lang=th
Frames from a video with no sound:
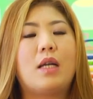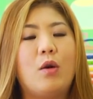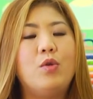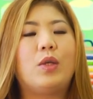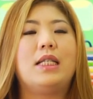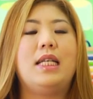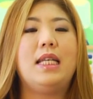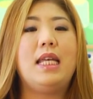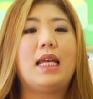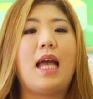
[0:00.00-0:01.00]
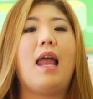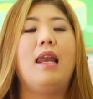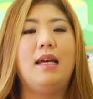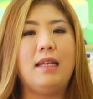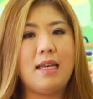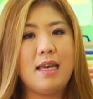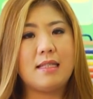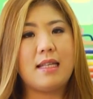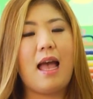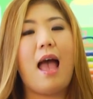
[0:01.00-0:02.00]
เราอยู่กันที่นี่ค่ะ Learning
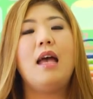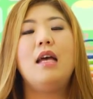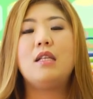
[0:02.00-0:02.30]
East นะคะ